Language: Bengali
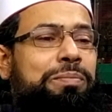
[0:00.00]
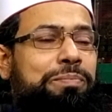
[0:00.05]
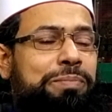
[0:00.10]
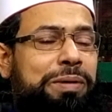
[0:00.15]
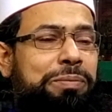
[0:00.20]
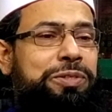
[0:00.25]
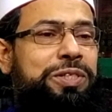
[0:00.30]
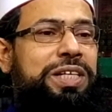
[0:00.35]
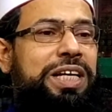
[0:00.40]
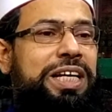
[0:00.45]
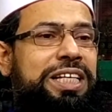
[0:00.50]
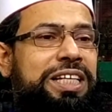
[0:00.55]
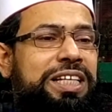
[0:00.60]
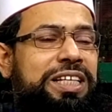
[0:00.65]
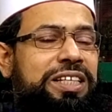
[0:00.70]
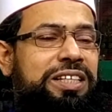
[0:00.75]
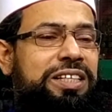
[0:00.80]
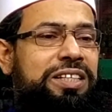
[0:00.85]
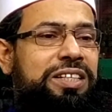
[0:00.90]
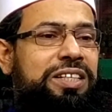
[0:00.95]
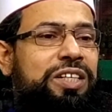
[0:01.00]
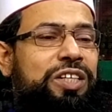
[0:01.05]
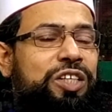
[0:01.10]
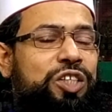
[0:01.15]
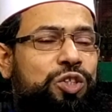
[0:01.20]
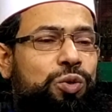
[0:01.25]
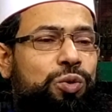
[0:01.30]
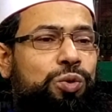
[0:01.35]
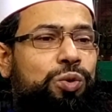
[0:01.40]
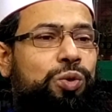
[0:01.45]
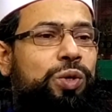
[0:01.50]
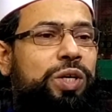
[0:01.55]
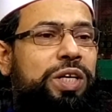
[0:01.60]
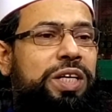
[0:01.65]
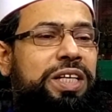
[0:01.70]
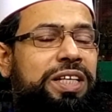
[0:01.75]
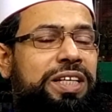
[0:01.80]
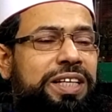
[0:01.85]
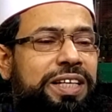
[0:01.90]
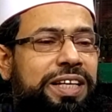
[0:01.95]
ব্যবসায়ী
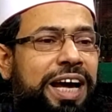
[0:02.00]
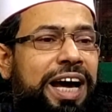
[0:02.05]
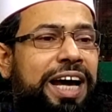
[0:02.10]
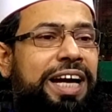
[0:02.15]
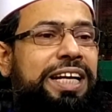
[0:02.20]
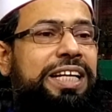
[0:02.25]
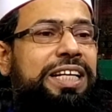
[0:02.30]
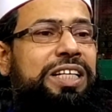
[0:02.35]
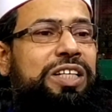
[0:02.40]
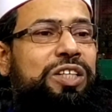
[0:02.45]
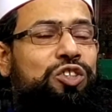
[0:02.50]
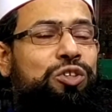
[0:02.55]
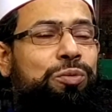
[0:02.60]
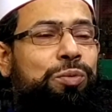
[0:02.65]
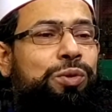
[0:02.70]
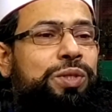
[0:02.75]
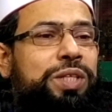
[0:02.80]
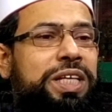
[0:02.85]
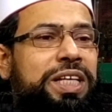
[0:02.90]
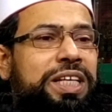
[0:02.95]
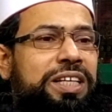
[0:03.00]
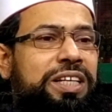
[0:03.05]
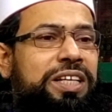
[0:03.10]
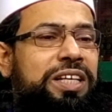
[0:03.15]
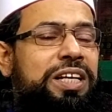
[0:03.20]
সুন্দরী নারী যুবতী